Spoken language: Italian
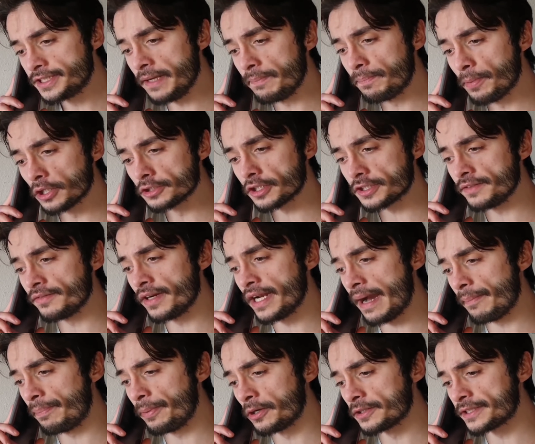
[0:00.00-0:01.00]
Sì, pronto, si
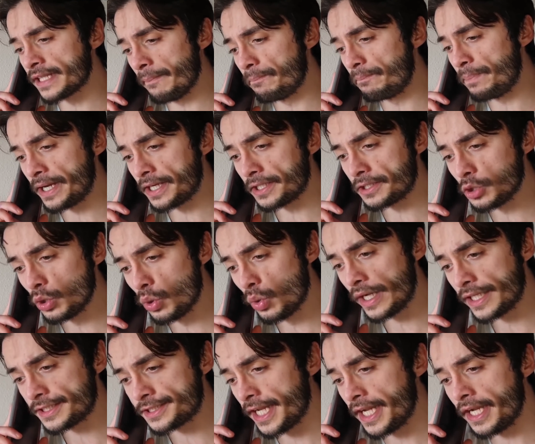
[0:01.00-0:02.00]
voleva prenotare per
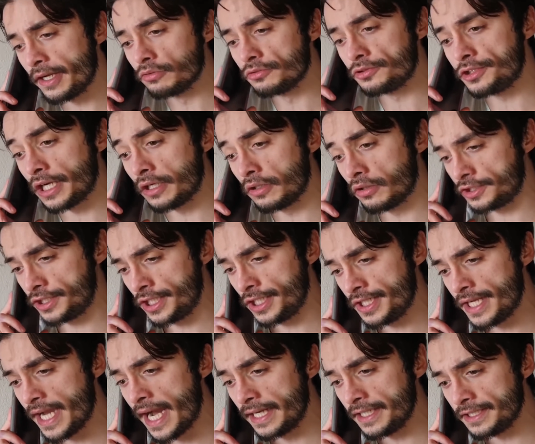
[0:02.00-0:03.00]
due, se un cenno
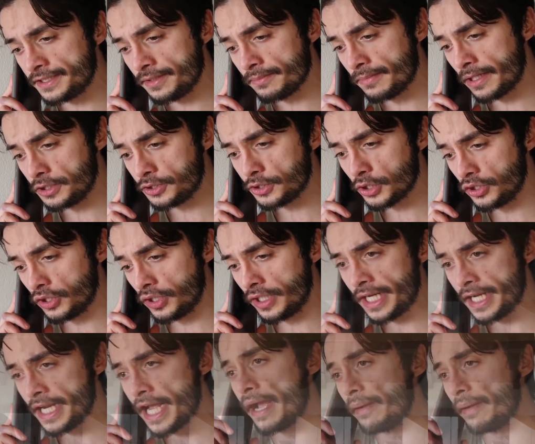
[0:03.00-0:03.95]
scignali si mangiano le